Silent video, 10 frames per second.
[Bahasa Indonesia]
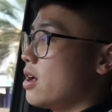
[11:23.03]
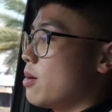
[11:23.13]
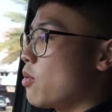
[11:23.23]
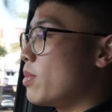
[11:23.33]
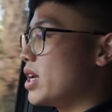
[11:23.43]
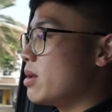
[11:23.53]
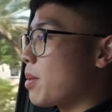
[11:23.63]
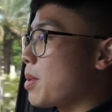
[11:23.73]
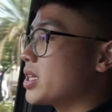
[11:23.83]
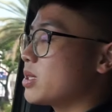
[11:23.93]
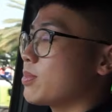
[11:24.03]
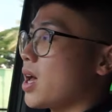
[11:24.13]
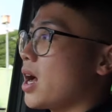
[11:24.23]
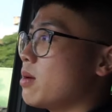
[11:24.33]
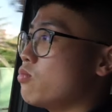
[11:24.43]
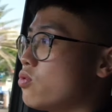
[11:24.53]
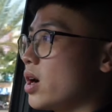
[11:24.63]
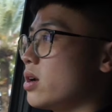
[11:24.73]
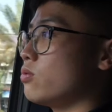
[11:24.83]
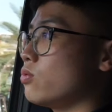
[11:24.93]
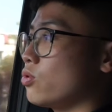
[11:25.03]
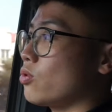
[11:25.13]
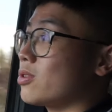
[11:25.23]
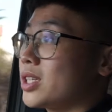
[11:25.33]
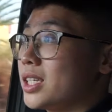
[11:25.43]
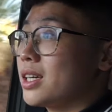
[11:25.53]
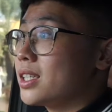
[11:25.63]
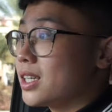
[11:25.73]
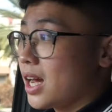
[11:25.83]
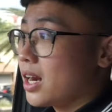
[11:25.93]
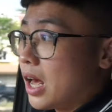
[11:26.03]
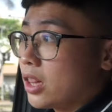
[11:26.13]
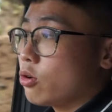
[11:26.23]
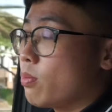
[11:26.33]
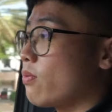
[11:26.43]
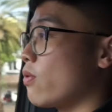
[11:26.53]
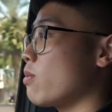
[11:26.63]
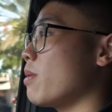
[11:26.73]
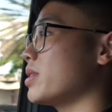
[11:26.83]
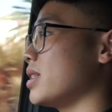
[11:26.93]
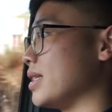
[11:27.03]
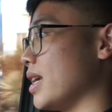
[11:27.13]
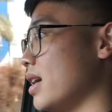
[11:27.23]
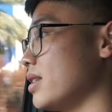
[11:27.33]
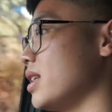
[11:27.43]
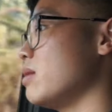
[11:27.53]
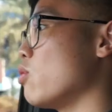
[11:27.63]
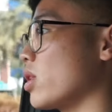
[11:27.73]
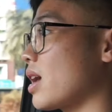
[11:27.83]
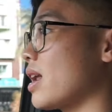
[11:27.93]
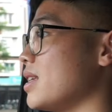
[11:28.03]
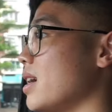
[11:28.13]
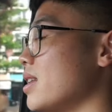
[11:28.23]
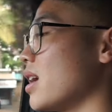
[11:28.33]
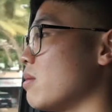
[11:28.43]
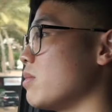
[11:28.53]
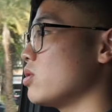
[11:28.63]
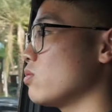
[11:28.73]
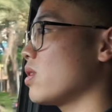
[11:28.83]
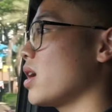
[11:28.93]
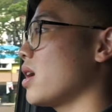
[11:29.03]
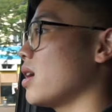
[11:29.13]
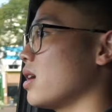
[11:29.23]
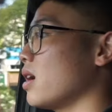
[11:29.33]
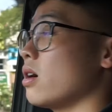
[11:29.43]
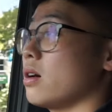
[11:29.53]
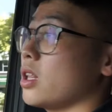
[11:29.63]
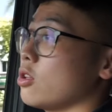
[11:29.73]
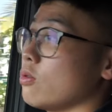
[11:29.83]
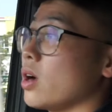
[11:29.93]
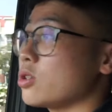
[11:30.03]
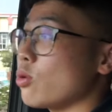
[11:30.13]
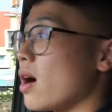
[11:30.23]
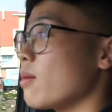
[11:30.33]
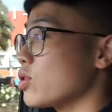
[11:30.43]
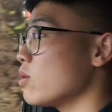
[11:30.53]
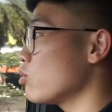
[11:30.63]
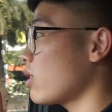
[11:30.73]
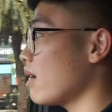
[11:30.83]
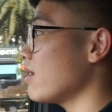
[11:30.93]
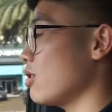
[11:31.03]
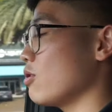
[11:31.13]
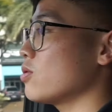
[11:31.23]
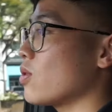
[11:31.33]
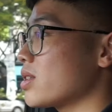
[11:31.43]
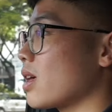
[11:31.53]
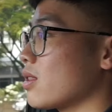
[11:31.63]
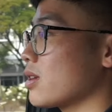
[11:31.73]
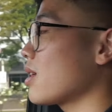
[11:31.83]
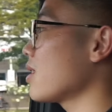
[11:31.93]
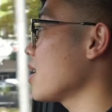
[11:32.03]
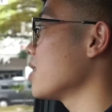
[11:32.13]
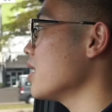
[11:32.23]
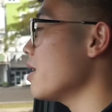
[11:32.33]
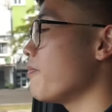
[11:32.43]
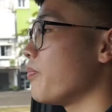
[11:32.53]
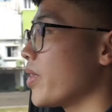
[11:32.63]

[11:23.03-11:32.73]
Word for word: Mobil ini memang diciptakan bukan untuk kenceng-kencengan atau performa mesinnya. Jadi buat kalian yang lebih suka ah atau nggak suka ngebut ngebutan gitu ya, suka santai-santai aja.